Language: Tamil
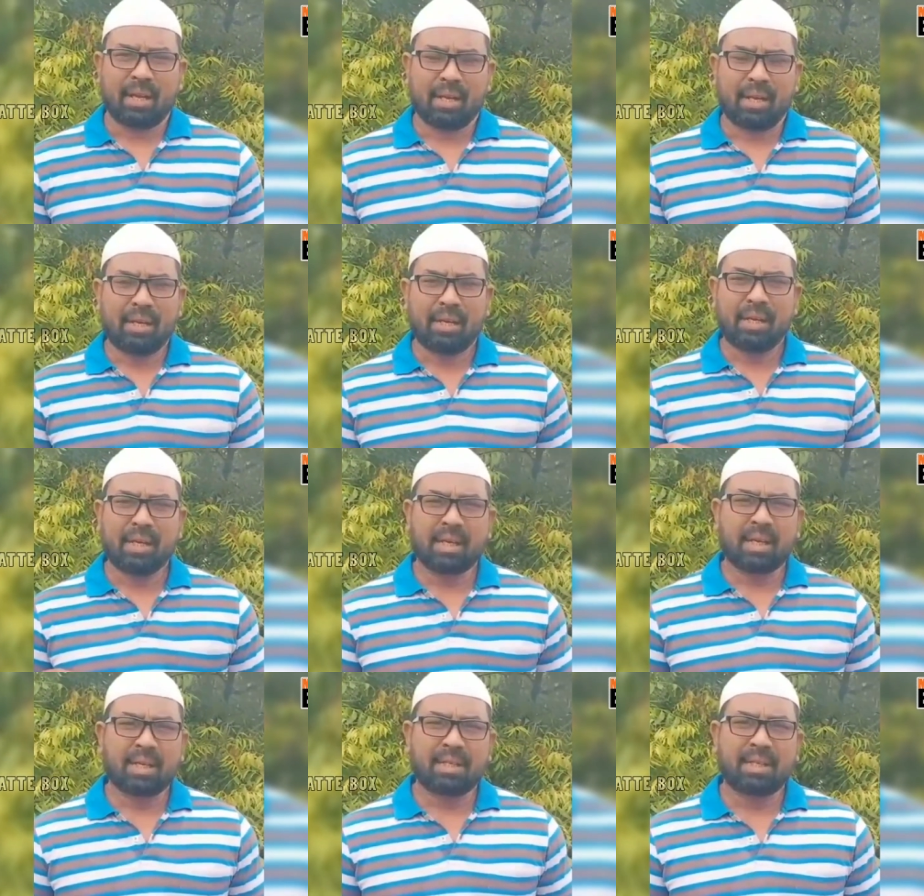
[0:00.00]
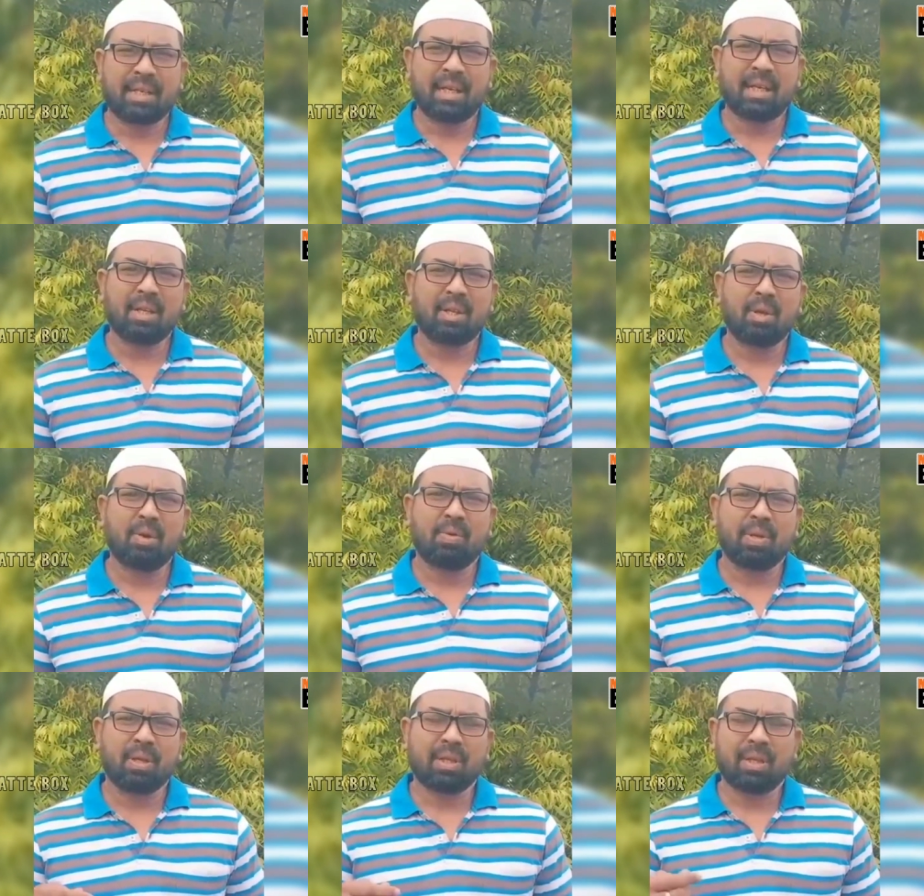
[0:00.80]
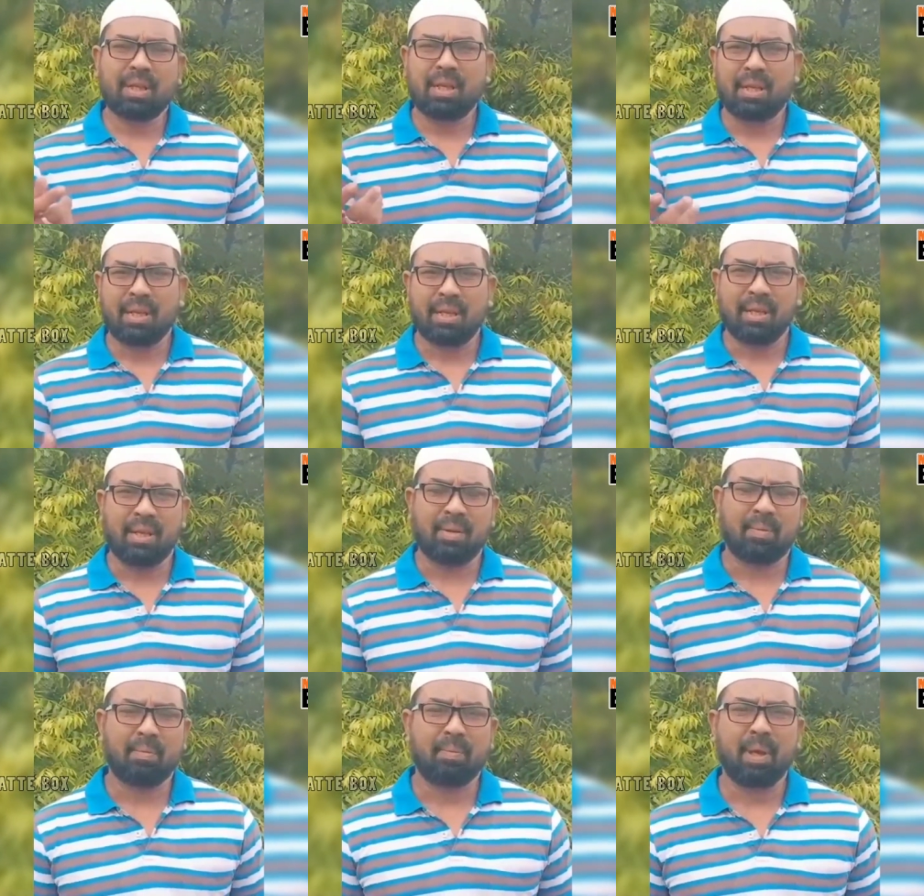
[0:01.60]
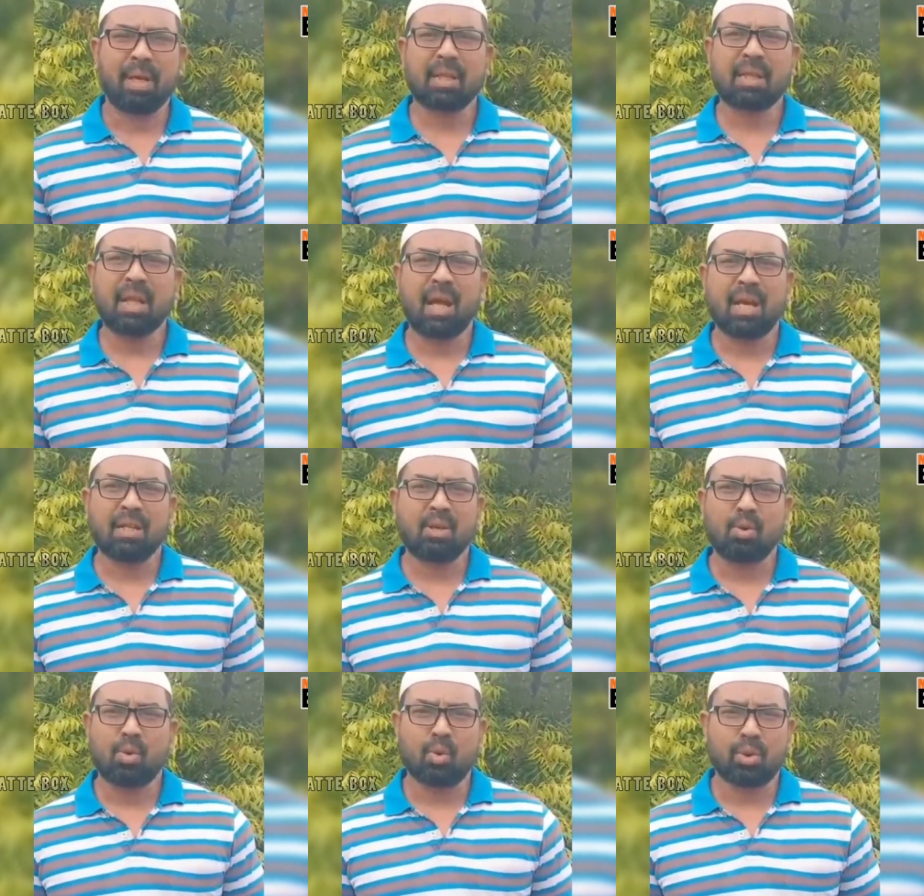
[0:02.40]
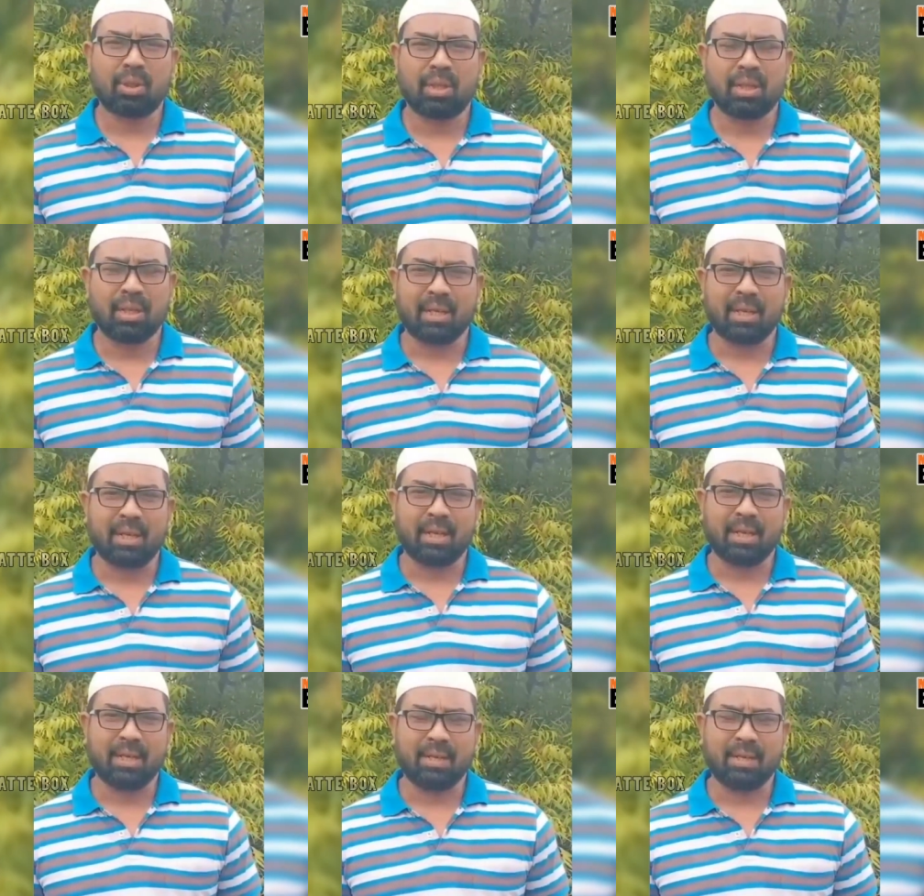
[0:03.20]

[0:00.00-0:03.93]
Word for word: ரெண்டு கட்சியிலேருந்தும் வந்து பலத்த ஆதரவு கொடுத்துனது